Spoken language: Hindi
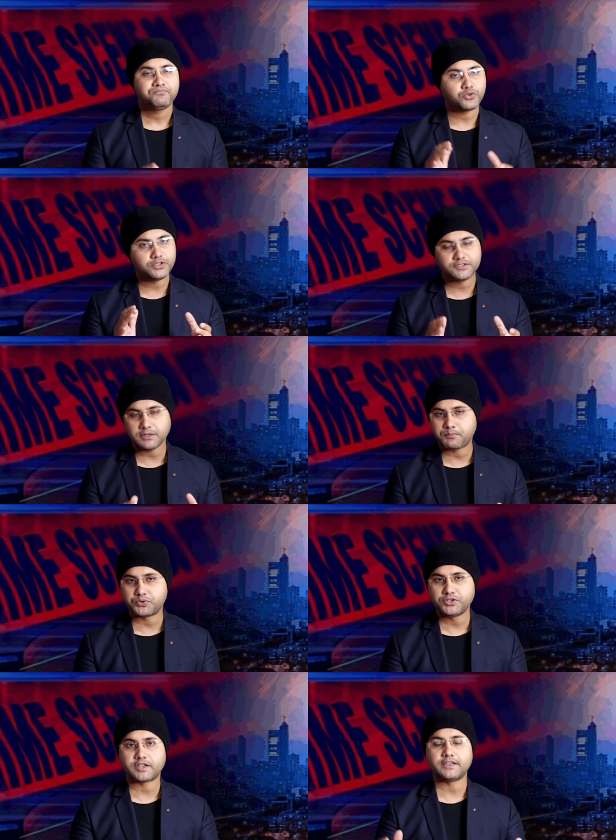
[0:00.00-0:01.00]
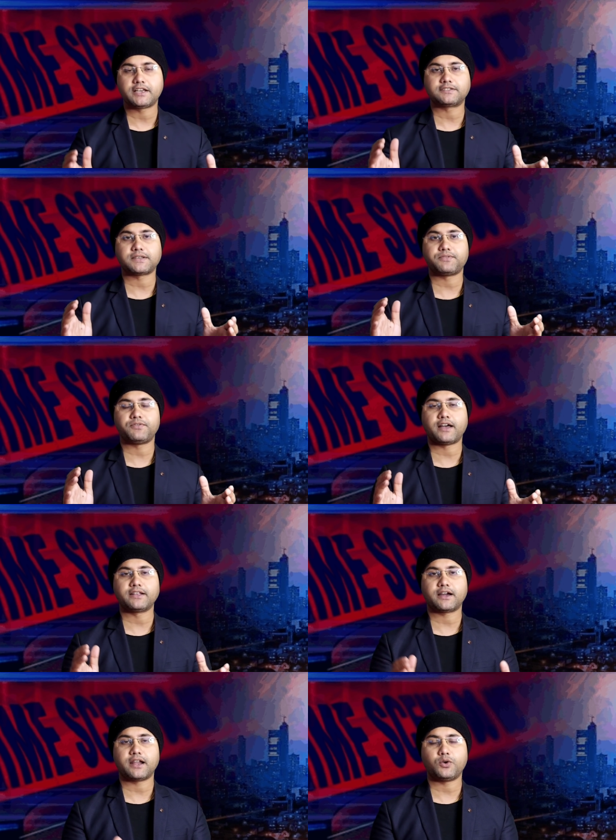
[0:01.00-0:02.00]
तो इससे पूरी तरीके से विवाद
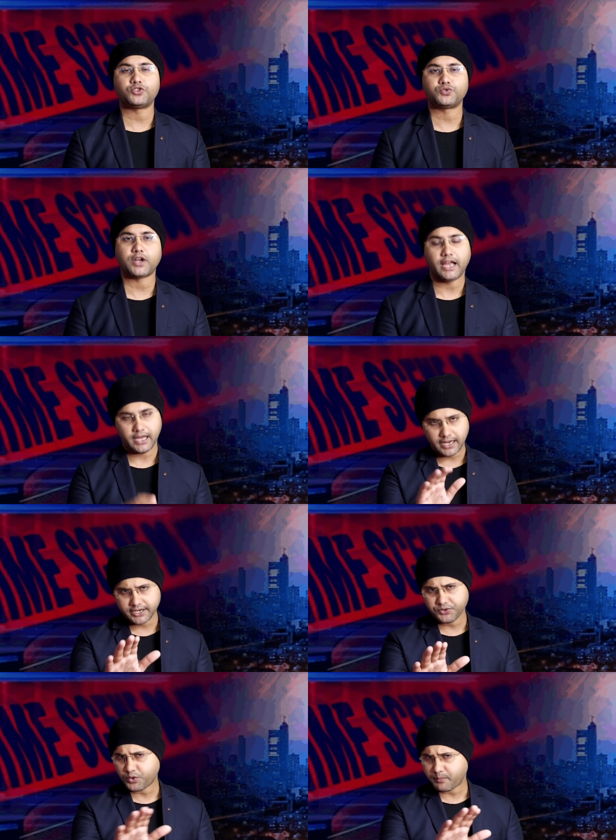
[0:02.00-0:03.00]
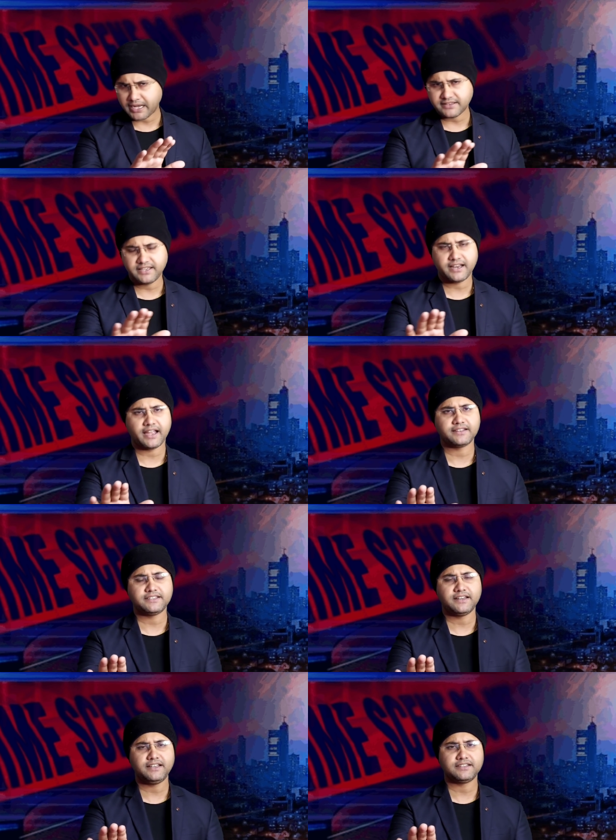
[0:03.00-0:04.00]
खड़ा हो चुका है हालांकि वो बात ये कहती
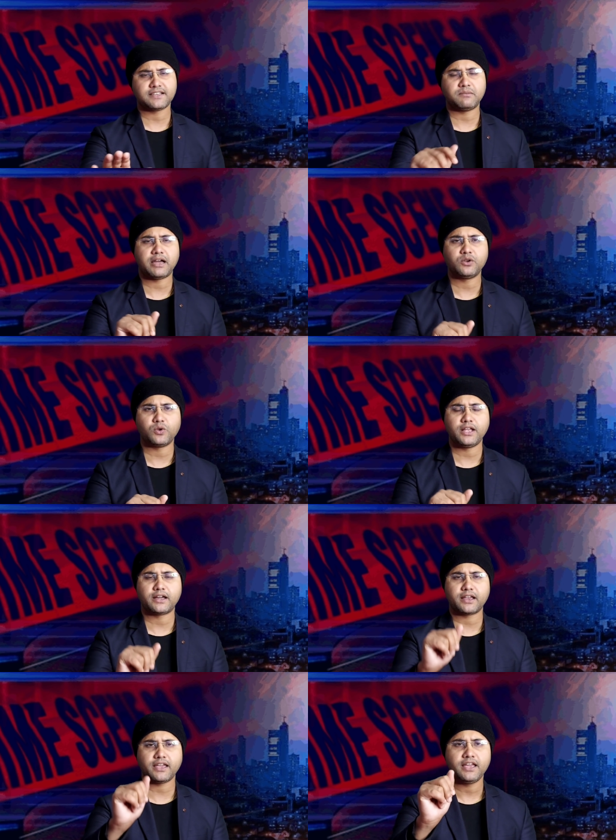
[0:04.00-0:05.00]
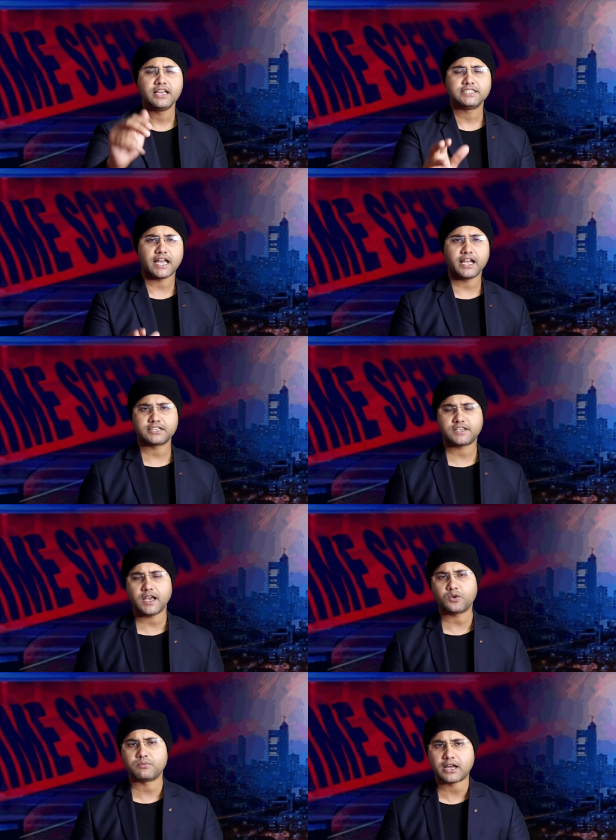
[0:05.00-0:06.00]
नहीं है सलमान को लेकर के चाहे अक्षय
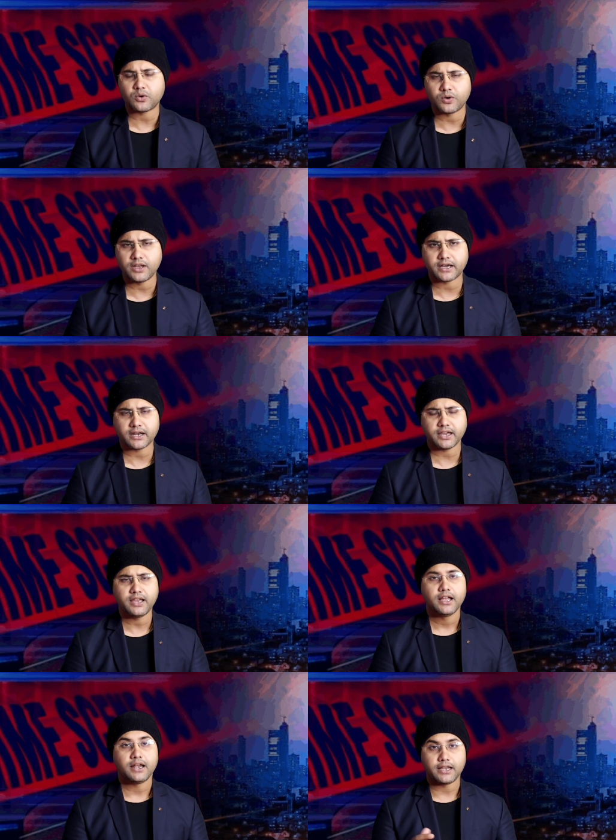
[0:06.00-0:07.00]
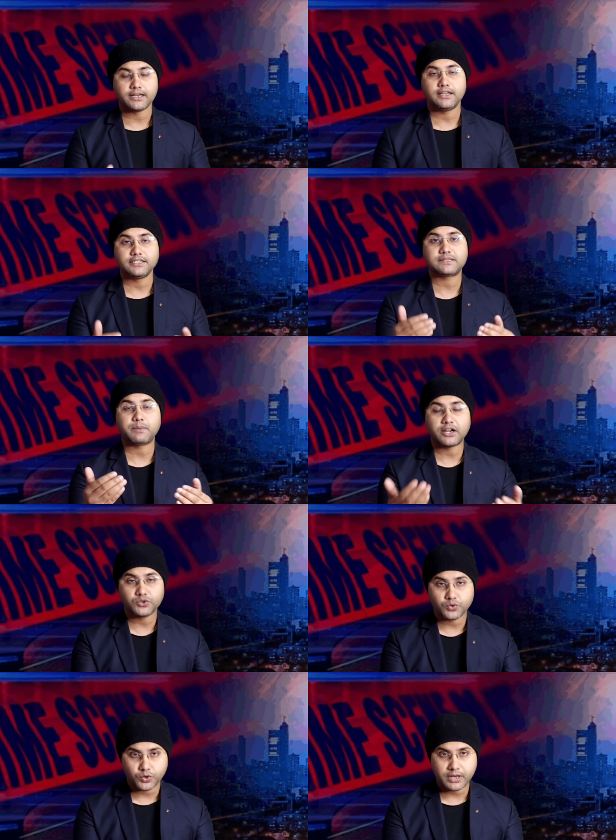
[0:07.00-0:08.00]
कुमार को लेकर के लेकिन इस बार
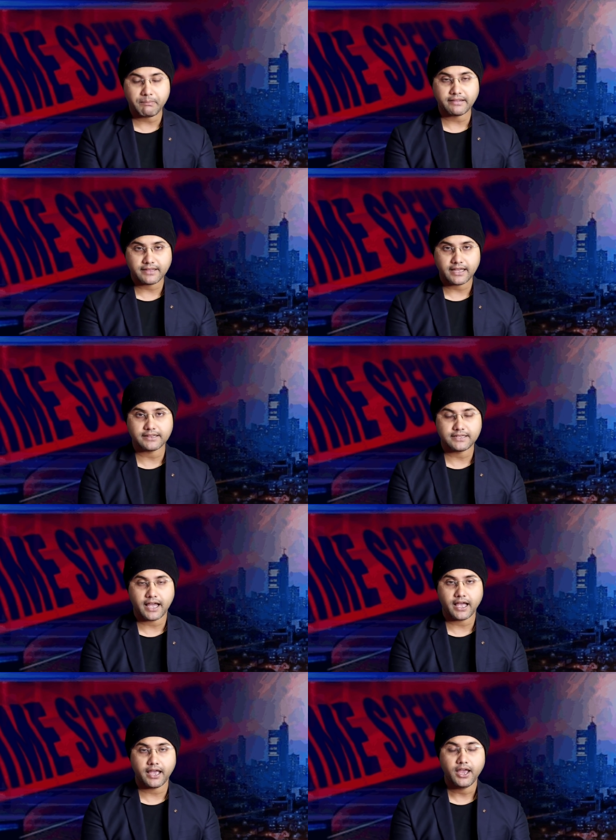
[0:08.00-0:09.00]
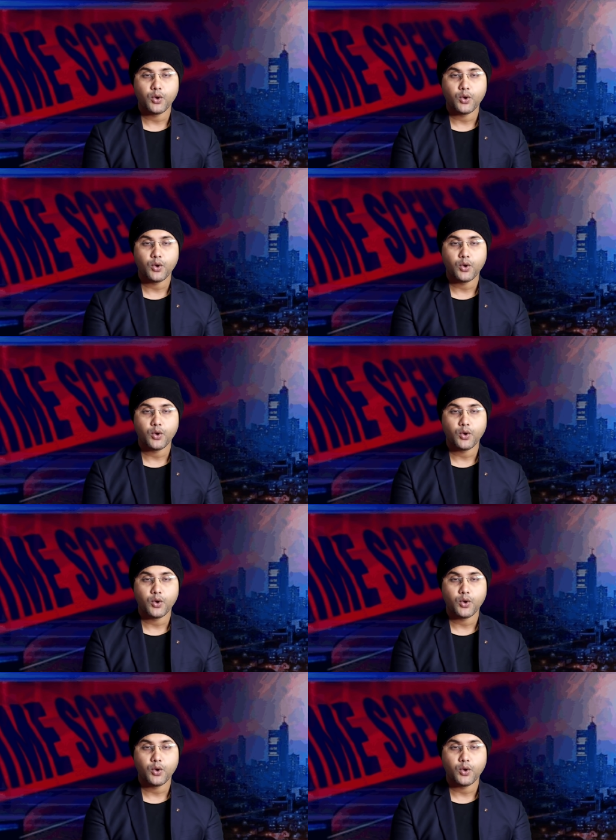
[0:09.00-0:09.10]
जो उन्होंने बात कह दिया है